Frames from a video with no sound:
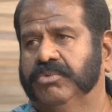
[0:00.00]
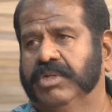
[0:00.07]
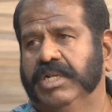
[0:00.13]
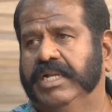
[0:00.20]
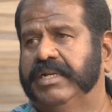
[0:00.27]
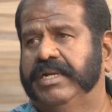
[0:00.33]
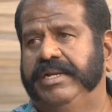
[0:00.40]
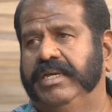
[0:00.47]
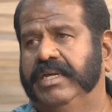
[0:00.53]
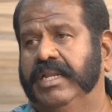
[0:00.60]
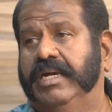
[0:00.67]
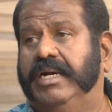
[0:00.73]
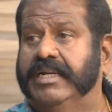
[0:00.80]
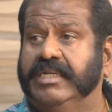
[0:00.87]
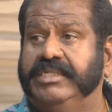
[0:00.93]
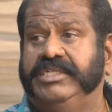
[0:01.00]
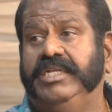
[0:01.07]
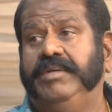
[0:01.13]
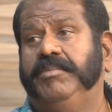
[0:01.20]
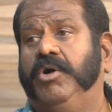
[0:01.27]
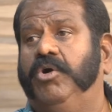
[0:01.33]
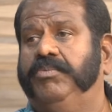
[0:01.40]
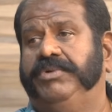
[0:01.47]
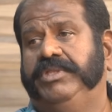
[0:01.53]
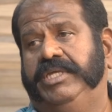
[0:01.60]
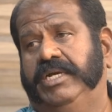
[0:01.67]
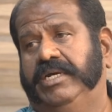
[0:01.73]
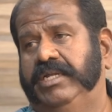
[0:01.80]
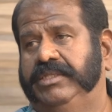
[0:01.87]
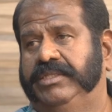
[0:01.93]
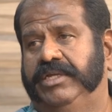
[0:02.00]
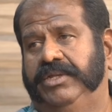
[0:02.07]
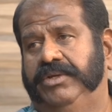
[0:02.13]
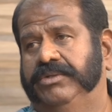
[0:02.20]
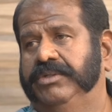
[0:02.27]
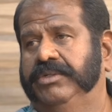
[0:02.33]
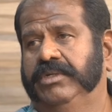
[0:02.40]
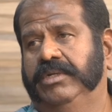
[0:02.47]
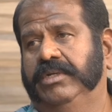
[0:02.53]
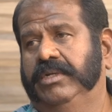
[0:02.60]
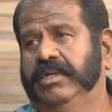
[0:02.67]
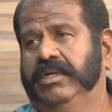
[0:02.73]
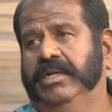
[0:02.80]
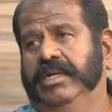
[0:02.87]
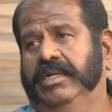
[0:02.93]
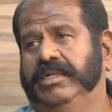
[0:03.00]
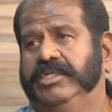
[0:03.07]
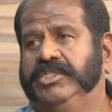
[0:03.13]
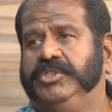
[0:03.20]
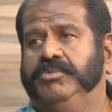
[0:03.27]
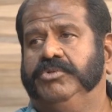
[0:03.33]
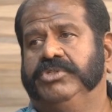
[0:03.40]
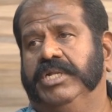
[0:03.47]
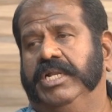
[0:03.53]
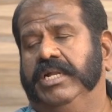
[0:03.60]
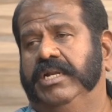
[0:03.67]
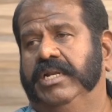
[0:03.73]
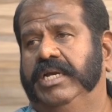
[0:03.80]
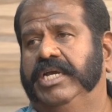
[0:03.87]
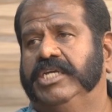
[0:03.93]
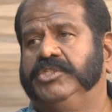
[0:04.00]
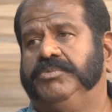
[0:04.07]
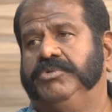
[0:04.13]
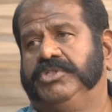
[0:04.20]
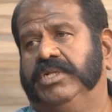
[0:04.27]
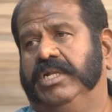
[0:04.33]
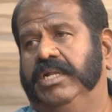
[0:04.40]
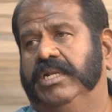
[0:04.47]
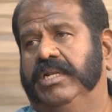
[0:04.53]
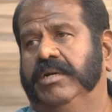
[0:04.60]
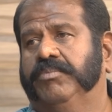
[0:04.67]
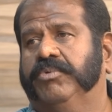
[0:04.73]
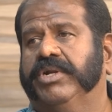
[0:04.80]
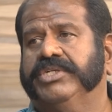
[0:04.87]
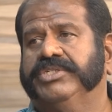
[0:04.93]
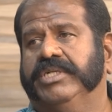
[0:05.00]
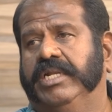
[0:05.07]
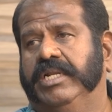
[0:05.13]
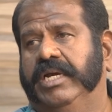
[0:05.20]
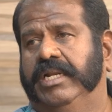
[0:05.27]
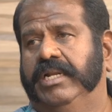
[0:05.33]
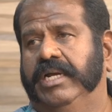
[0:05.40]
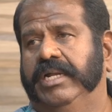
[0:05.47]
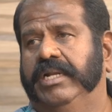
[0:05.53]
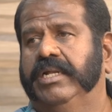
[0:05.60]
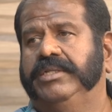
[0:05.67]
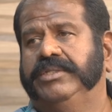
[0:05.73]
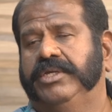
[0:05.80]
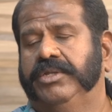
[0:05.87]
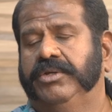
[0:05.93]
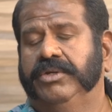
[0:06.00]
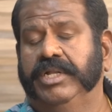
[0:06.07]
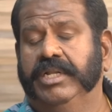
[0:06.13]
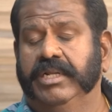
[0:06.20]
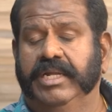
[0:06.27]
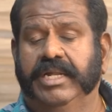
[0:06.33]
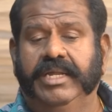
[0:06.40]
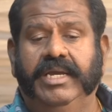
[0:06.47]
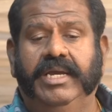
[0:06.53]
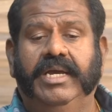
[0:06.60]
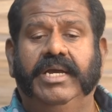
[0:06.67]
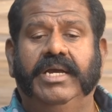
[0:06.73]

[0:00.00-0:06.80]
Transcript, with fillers: கூடலாம் நடிக்கலை ஆனால் சினிமாவை பற்றி எங்களுக்கு தெரியும் டிஸ்ட்ரிபியூஷனாக என்ன எக்ஸிபிஷனாக என்ன ப்ரொடக்ஷனாக என்ன என்னன்னு தெரியும் ஏன்னா நிறைய